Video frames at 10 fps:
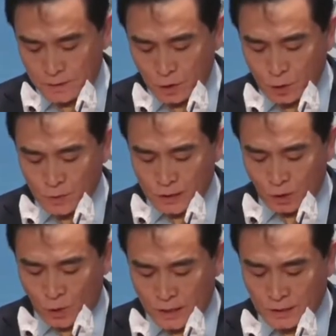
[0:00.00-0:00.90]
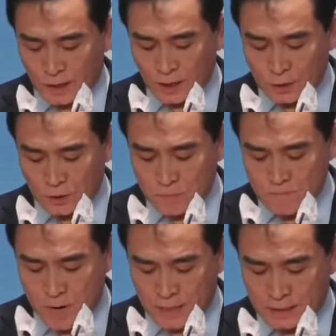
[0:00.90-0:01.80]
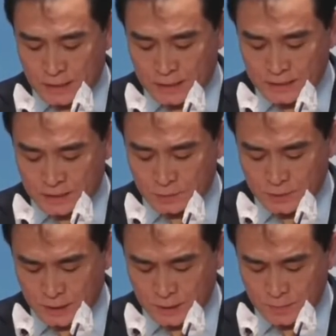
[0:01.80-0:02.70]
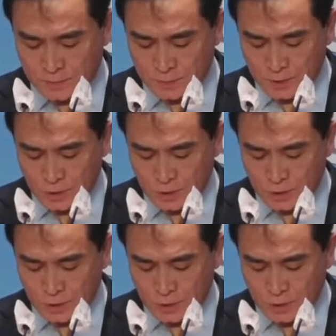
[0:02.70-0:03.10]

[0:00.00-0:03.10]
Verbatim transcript: 너무나도 황당하여 말이 나가지 않습니다.